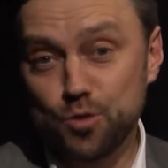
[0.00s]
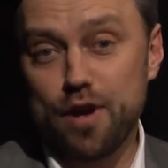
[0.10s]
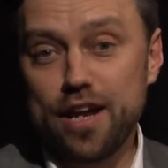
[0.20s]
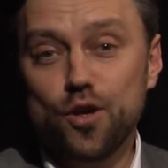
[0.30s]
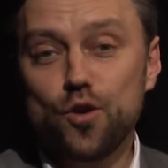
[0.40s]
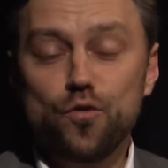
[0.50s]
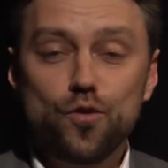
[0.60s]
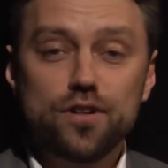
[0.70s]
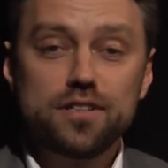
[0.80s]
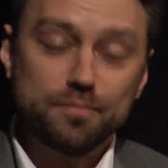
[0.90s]
Gespräche
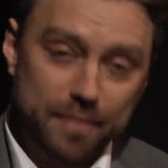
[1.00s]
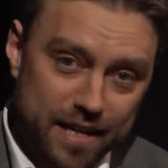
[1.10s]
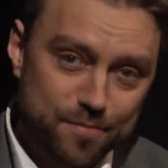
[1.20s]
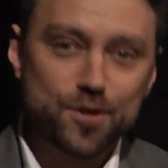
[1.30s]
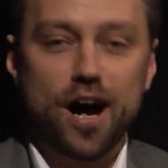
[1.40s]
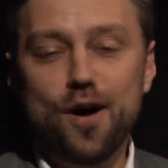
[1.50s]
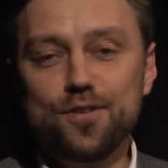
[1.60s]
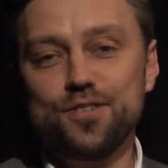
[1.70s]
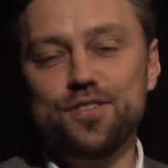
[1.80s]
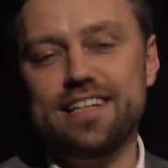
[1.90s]
geführt bei ihm zu
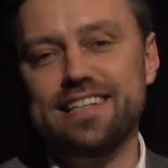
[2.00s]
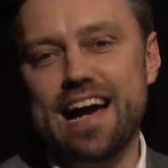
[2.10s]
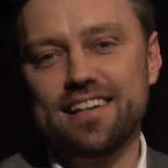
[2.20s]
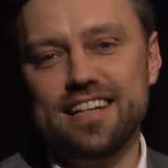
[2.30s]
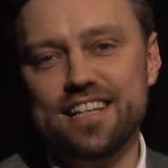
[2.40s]
Hause und ich dachte,